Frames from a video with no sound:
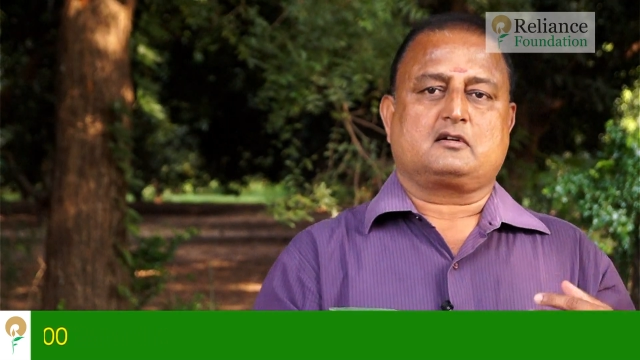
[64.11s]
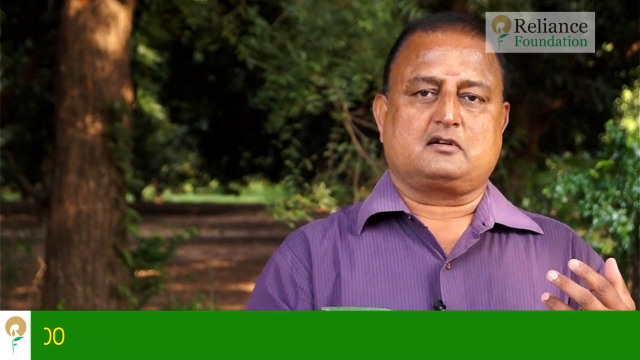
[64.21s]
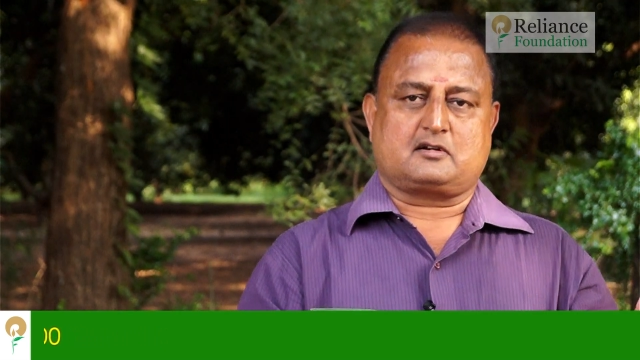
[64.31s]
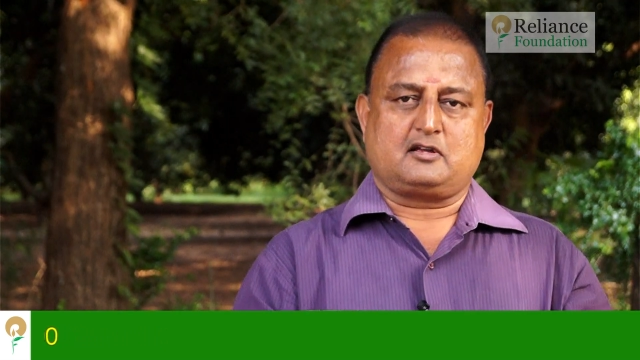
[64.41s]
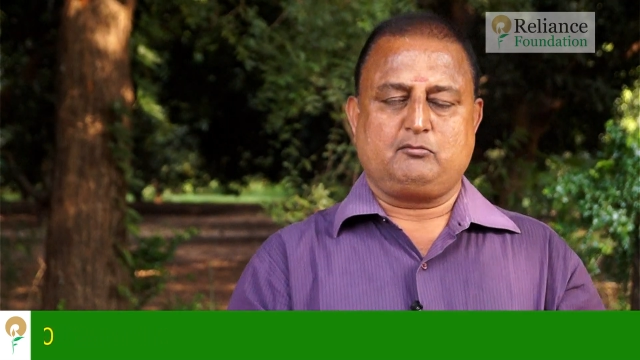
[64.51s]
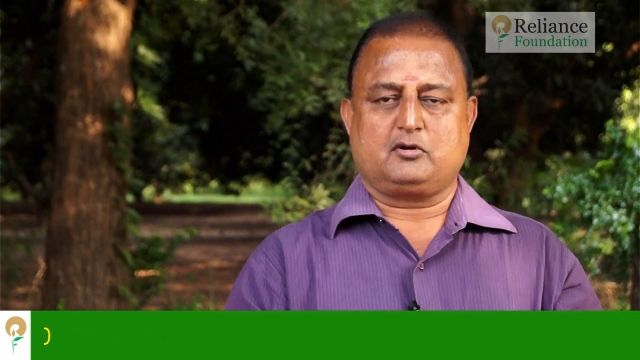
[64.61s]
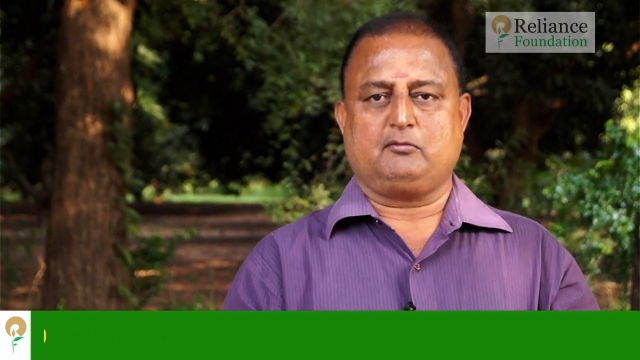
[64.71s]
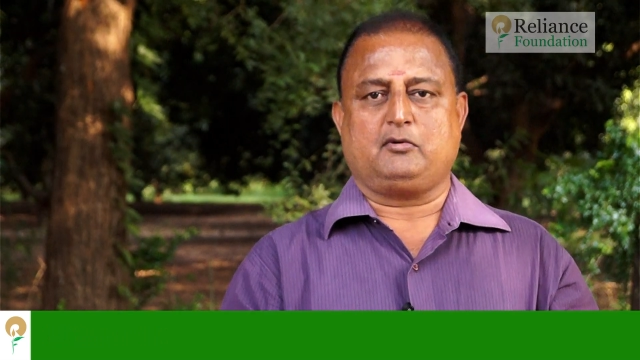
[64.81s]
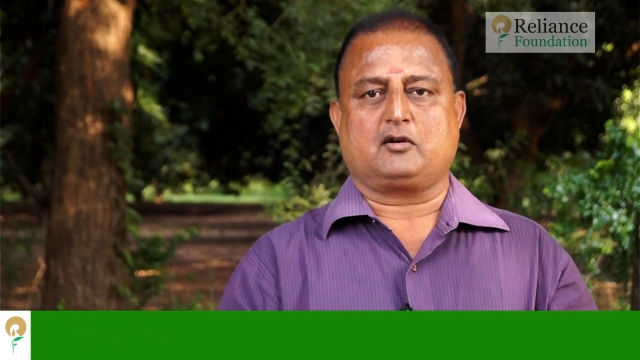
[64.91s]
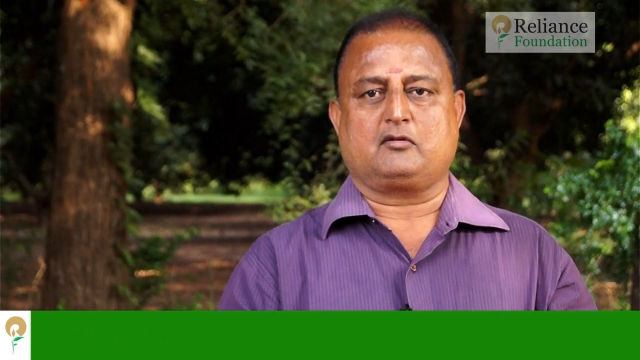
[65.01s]
க
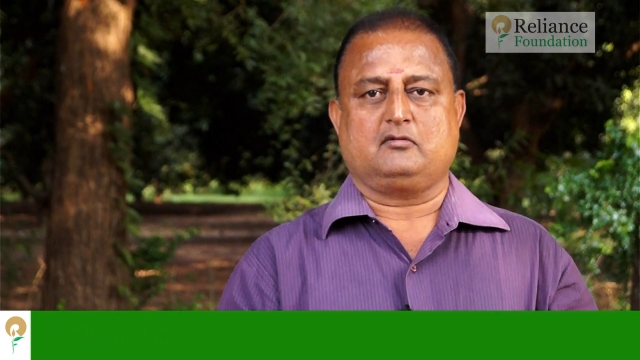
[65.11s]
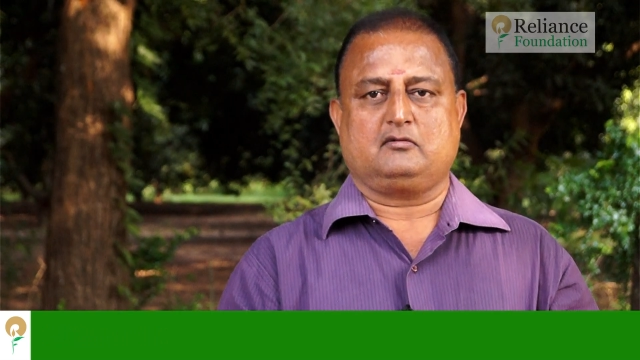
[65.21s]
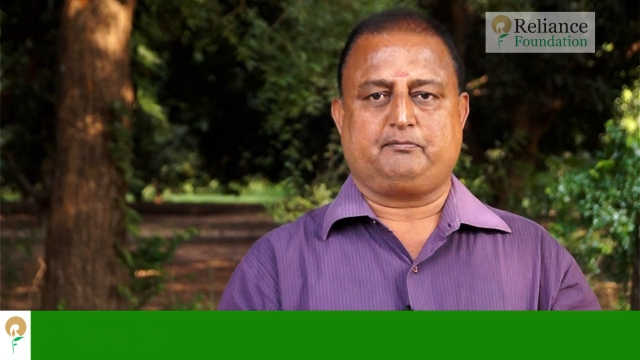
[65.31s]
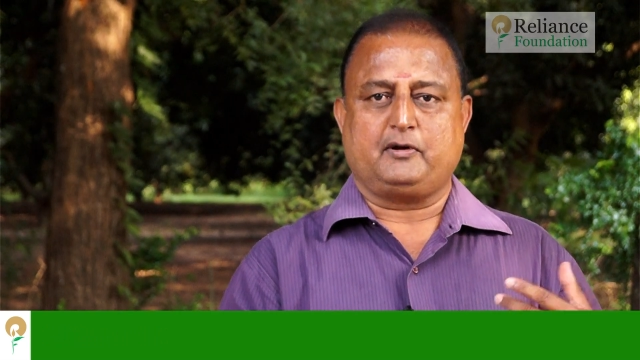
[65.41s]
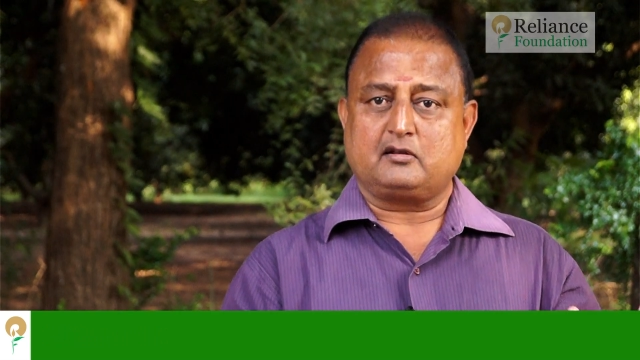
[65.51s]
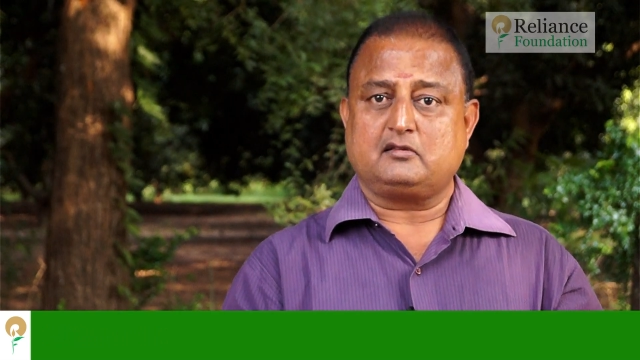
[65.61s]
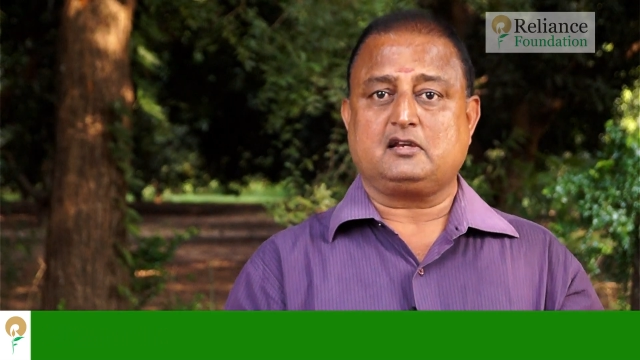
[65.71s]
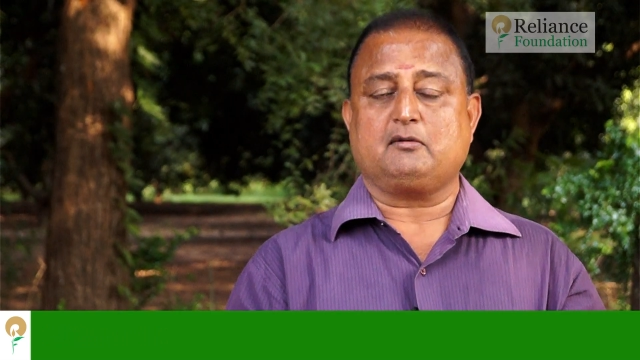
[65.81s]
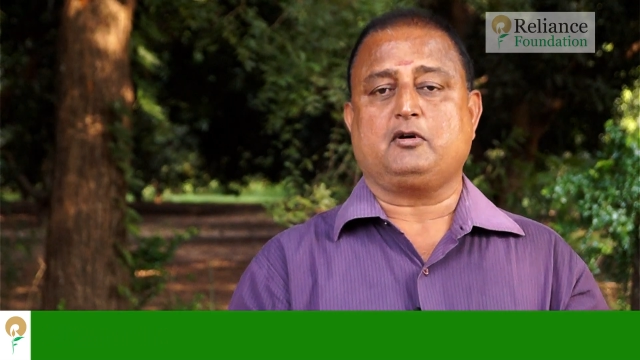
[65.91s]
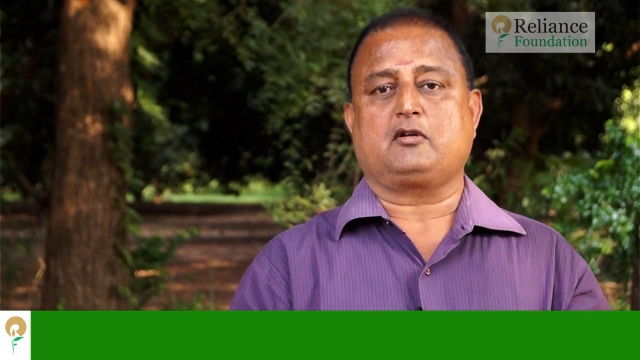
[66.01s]
கரும்புக்கு மாறும்
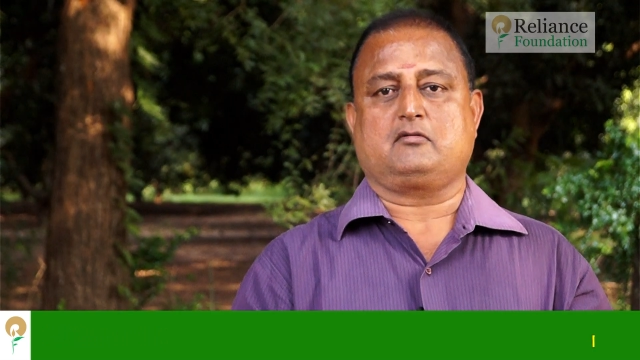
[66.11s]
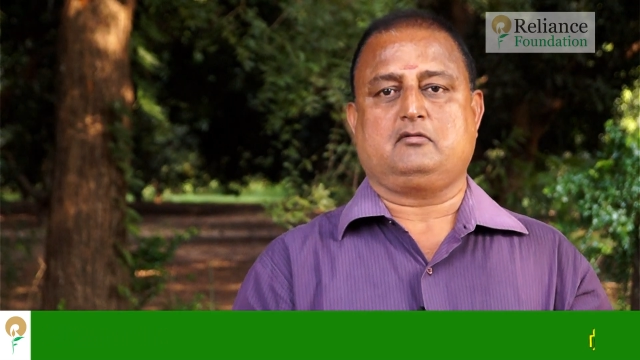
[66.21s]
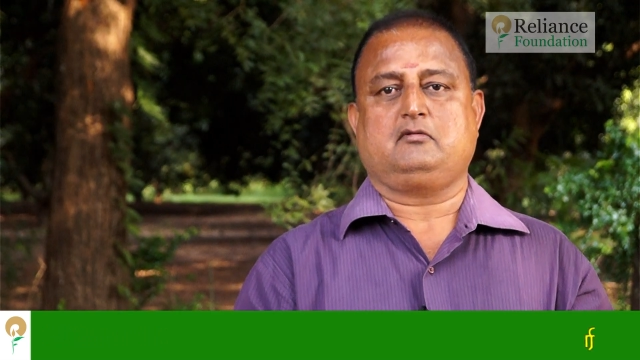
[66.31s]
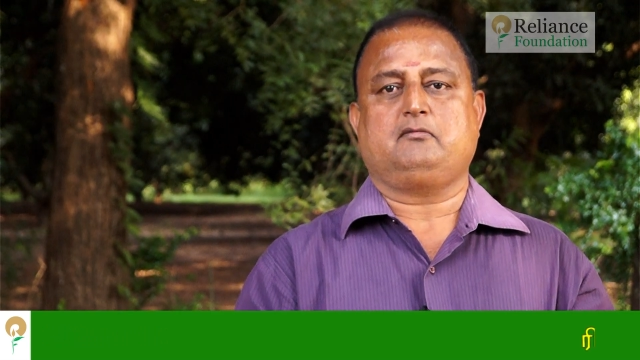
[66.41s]
பருத்திக்கு மாறும்